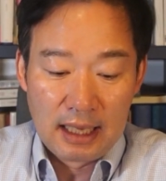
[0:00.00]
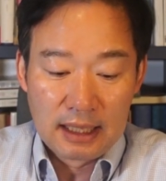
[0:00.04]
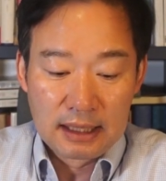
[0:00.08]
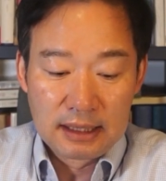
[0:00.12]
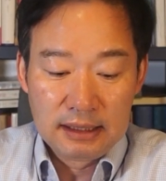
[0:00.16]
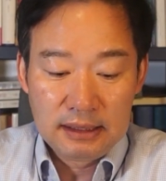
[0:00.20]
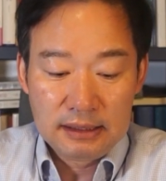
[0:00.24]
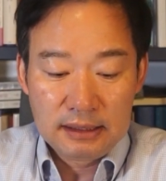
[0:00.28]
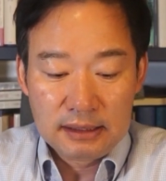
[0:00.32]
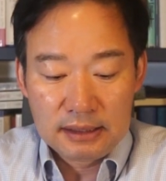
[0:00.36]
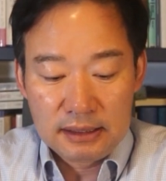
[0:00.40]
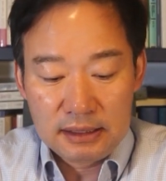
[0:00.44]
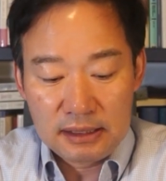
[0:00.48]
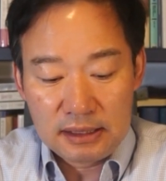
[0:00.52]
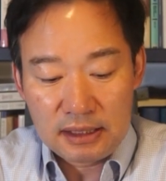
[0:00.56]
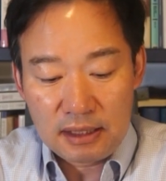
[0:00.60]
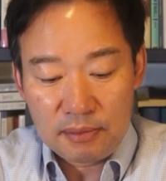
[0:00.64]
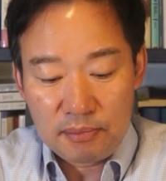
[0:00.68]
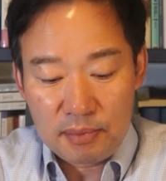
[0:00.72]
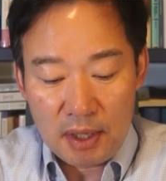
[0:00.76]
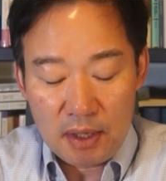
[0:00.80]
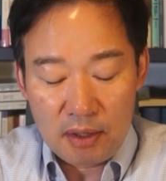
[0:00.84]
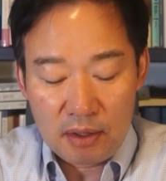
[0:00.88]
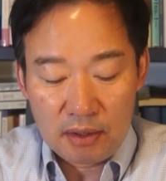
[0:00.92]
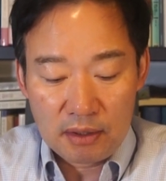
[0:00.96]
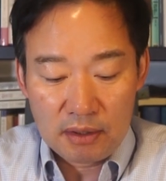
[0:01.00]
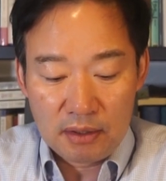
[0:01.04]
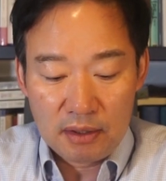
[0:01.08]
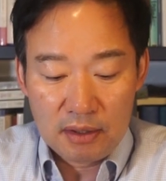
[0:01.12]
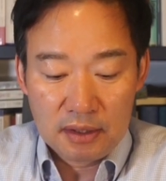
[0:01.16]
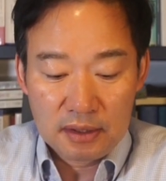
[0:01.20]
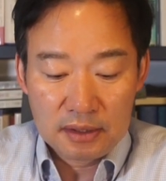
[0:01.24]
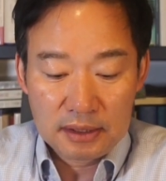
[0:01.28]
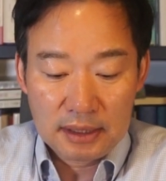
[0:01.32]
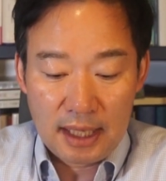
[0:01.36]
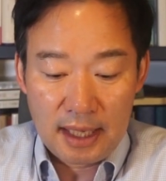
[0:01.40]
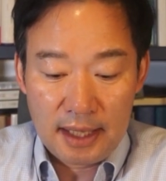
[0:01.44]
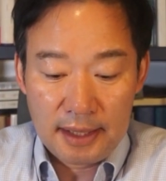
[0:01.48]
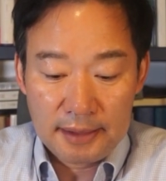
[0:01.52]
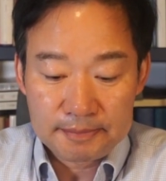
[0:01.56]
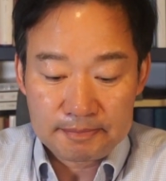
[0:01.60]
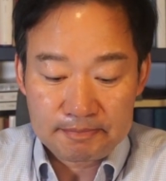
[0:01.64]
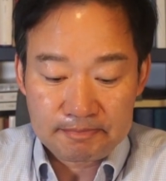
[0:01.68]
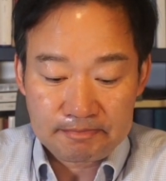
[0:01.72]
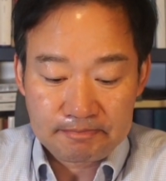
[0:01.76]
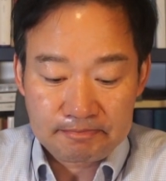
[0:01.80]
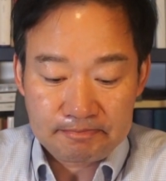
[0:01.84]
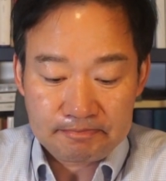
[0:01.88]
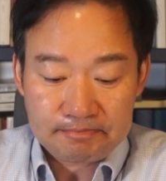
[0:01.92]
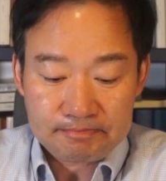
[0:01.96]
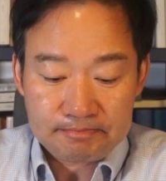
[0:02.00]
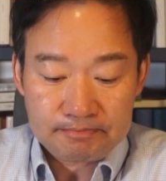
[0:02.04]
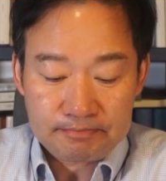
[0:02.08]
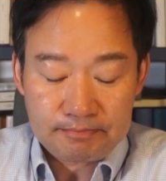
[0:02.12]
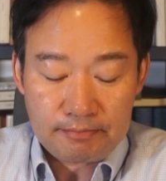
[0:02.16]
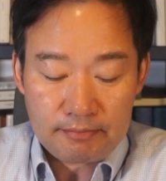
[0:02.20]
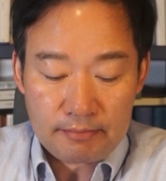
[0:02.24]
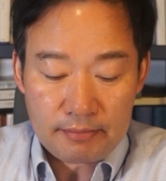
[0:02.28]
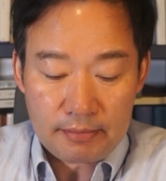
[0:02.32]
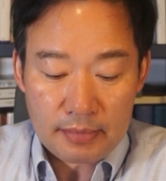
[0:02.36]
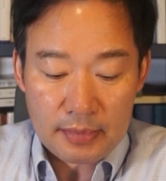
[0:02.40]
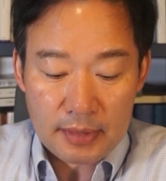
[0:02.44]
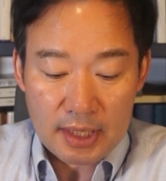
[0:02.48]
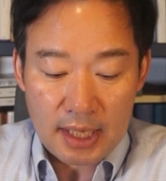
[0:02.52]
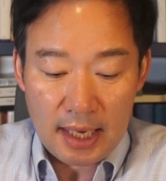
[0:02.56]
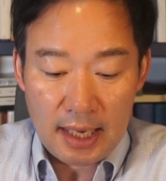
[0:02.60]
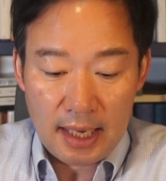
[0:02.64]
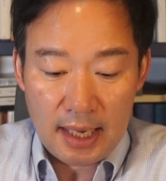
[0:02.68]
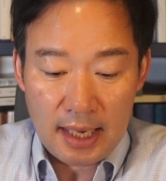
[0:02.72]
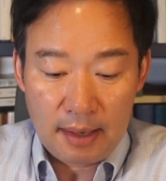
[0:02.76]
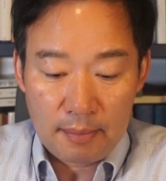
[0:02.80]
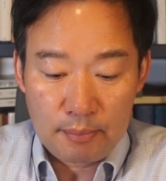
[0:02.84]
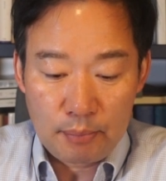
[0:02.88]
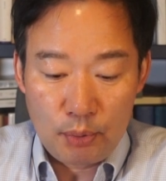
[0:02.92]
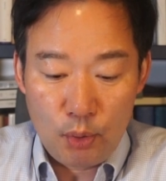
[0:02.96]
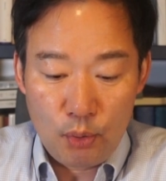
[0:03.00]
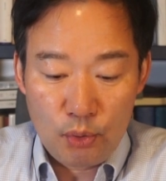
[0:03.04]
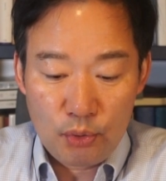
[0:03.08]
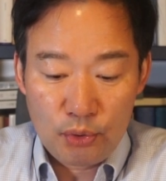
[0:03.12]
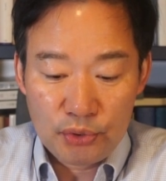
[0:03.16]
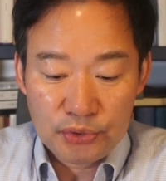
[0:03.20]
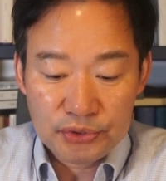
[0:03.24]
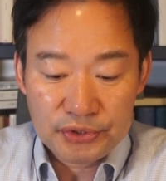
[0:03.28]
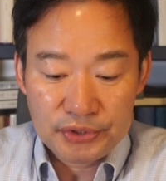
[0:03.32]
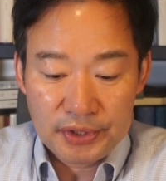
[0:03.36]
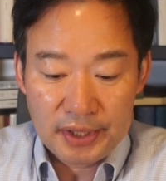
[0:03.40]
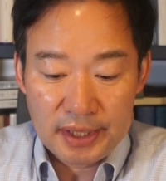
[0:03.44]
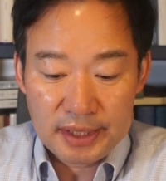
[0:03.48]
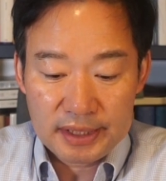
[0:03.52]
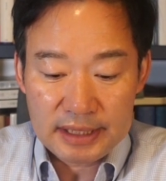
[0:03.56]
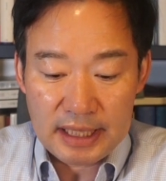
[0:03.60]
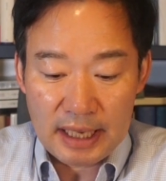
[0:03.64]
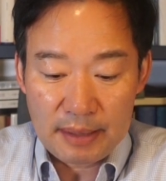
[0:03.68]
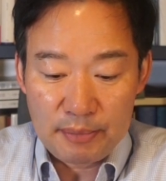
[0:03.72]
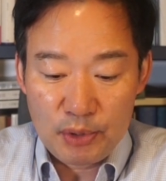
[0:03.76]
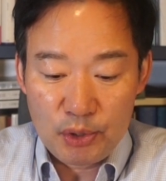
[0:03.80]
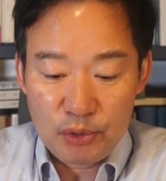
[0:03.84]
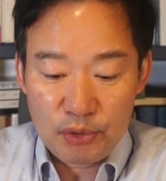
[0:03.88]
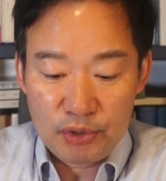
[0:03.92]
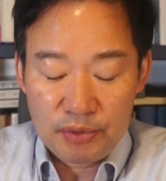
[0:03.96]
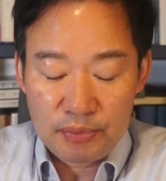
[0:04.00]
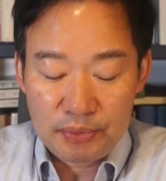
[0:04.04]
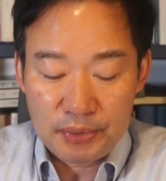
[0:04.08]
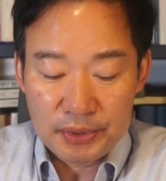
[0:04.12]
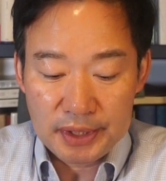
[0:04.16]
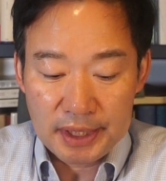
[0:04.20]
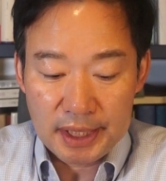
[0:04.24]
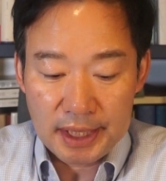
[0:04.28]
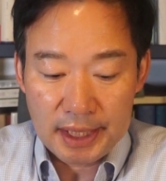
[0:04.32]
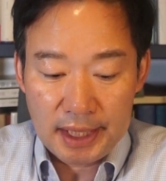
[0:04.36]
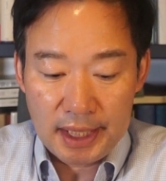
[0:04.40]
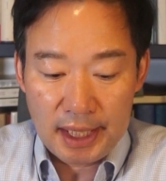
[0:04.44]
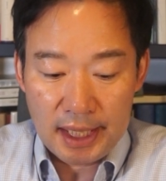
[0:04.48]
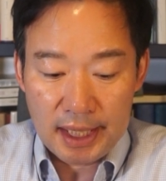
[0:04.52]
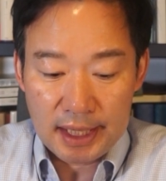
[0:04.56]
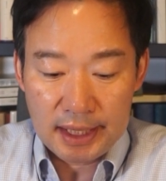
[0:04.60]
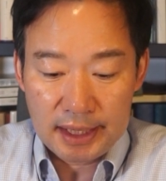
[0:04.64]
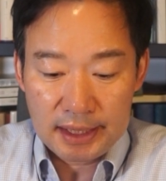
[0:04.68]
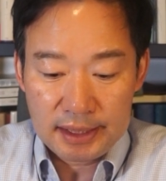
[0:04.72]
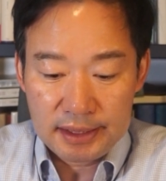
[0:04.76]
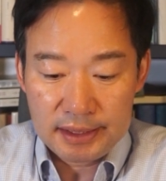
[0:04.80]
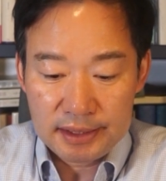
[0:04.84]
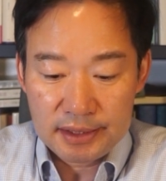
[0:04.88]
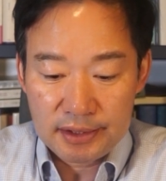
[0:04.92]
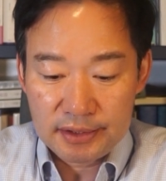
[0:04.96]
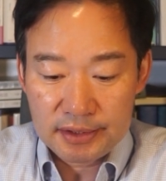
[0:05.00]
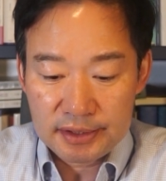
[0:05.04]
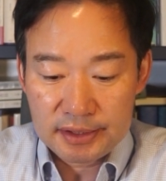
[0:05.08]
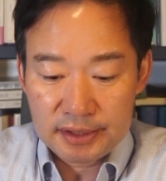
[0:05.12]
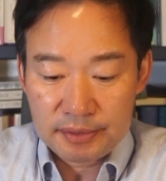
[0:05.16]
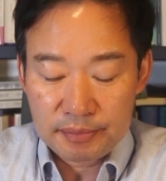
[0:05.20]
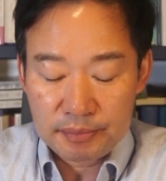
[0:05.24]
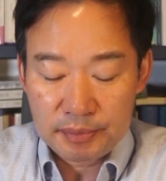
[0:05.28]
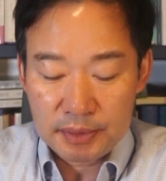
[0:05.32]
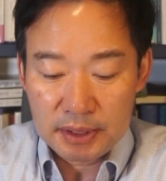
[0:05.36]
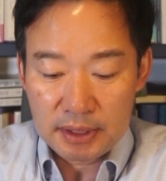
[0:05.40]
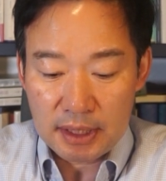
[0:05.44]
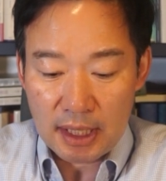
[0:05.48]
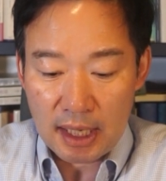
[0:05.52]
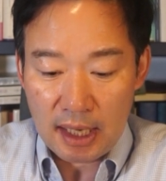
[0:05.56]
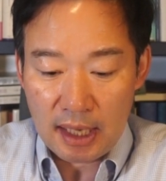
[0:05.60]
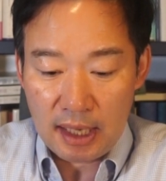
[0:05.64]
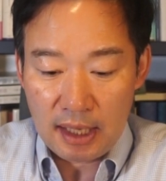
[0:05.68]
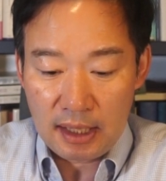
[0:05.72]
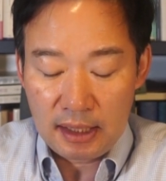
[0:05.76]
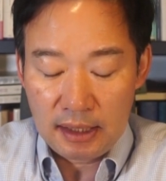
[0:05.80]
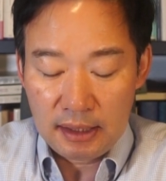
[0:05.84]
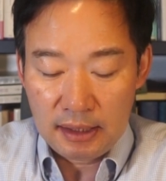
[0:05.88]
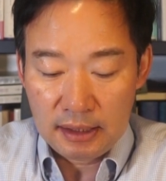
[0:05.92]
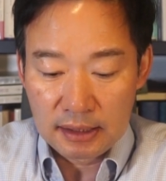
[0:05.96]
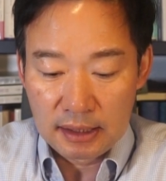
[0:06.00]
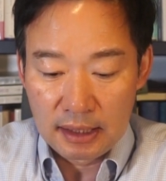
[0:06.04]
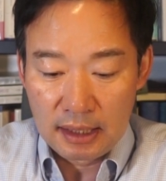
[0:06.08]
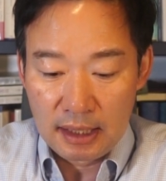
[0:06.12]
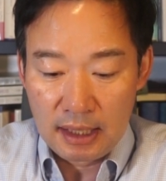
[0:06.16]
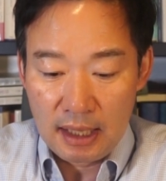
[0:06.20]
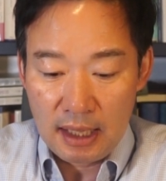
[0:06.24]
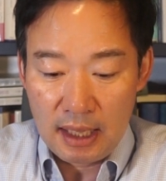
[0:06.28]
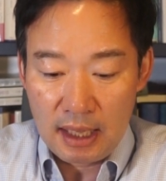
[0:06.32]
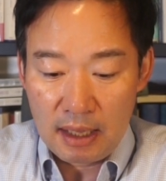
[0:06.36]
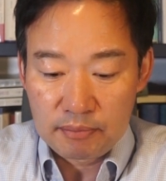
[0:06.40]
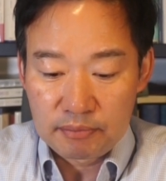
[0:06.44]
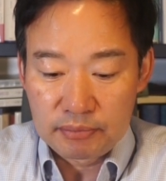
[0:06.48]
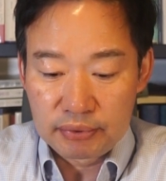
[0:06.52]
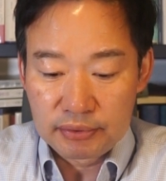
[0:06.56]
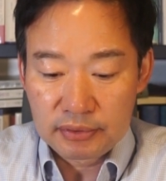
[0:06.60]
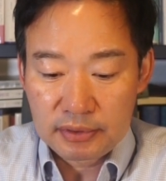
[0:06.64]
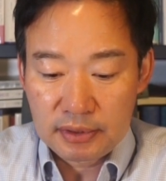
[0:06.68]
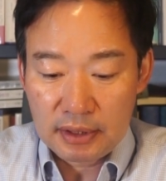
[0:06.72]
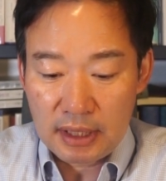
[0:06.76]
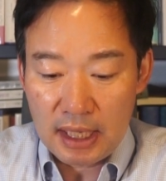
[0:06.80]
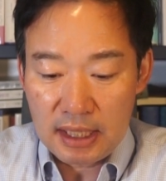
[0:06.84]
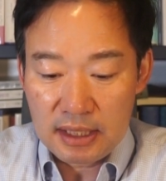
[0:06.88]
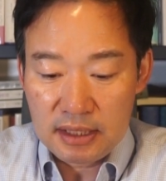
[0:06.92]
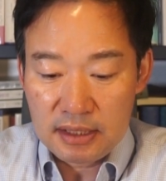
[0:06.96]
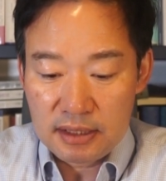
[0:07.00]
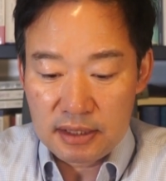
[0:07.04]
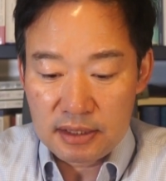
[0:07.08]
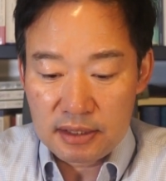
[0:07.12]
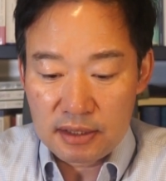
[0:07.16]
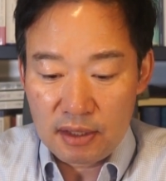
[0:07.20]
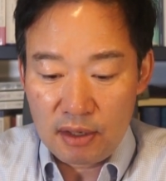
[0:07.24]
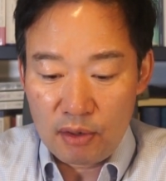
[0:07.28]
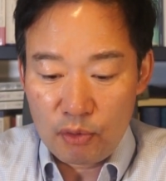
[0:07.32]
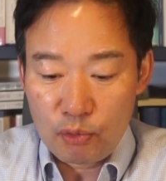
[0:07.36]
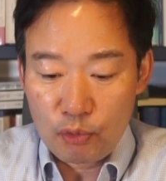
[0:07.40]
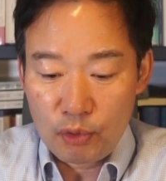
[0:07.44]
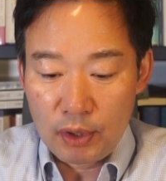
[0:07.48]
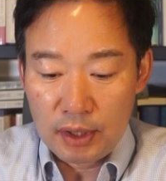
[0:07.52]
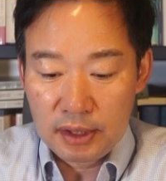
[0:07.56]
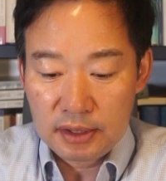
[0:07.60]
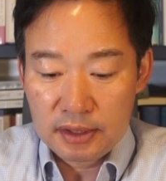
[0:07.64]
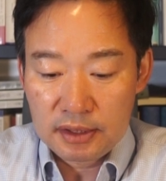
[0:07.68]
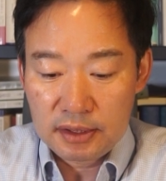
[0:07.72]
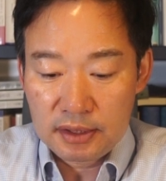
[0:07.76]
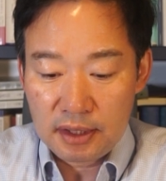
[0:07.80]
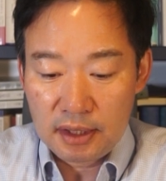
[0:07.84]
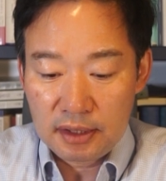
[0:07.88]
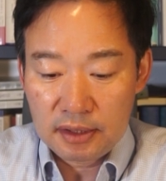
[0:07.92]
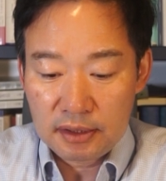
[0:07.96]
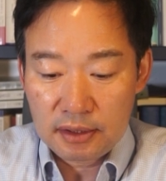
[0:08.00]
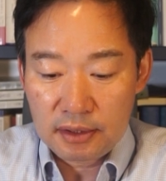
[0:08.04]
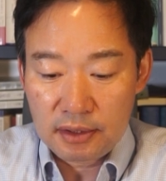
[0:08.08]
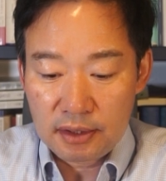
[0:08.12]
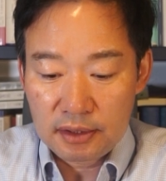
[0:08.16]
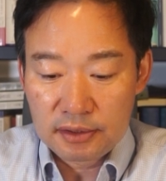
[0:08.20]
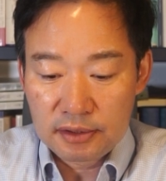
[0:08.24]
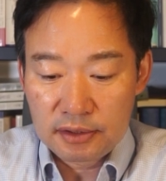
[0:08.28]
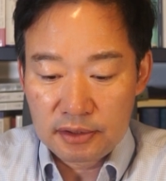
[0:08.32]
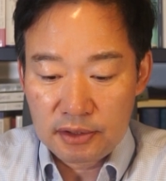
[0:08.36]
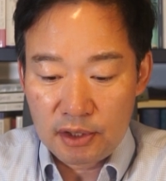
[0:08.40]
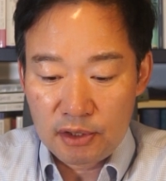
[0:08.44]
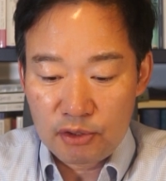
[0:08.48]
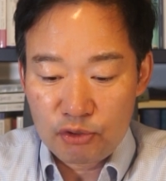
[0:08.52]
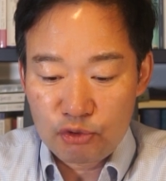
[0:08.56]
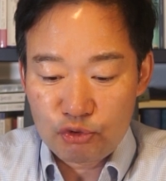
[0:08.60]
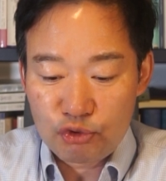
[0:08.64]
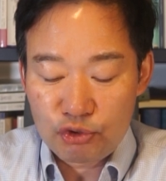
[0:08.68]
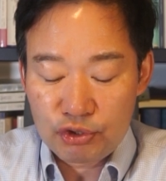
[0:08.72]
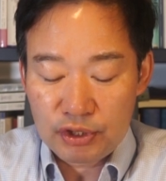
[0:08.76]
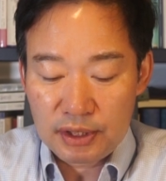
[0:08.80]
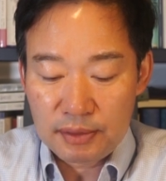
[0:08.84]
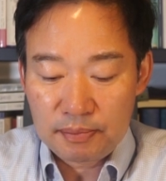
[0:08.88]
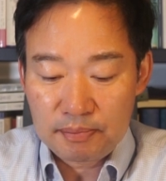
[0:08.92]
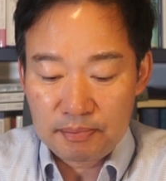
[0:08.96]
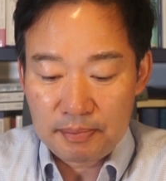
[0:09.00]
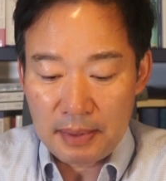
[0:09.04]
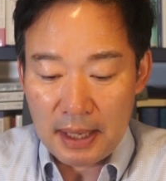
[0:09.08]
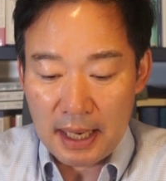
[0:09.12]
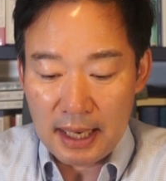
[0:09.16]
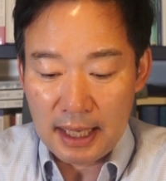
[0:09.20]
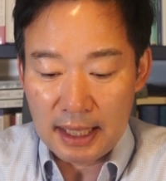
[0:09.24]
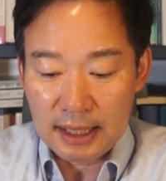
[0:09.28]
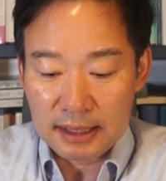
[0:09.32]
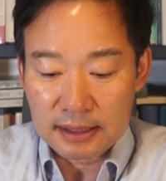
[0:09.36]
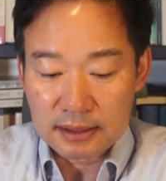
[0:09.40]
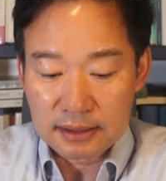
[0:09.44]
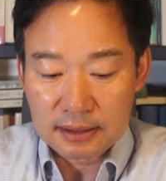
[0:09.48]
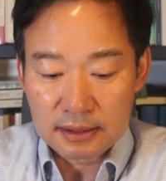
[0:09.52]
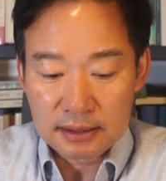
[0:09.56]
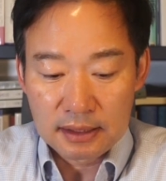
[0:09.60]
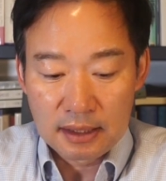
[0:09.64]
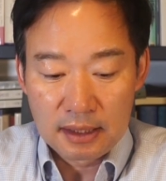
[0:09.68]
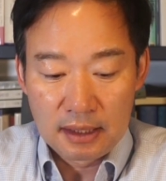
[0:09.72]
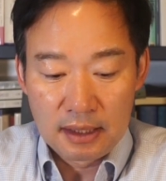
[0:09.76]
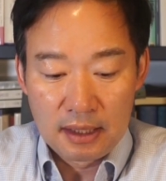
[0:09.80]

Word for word: 그 10여 건의 보고서의 제목을 보니까 이렇습니다. 북한 지역 원전 건설 추진 방안,